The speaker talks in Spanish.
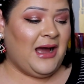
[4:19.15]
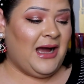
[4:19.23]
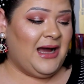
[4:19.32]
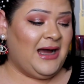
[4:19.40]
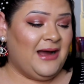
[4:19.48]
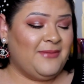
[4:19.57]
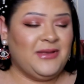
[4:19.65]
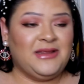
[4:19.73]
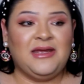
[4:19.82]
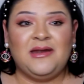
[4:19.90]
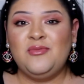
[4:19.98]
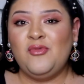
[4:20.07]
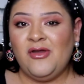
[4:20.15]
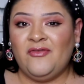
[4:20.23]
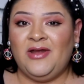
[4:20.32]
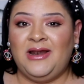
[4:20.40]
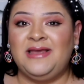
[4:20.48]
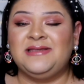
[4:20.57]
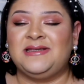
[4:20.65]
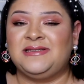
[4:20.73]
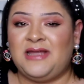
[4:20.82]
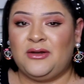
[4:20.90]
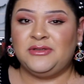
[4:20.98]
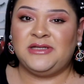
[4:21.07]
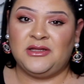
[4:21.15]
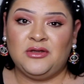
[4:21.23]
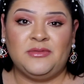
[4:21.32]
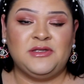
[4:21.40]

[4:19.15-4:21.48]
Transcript: Ah, me tiene muy feliz estar usando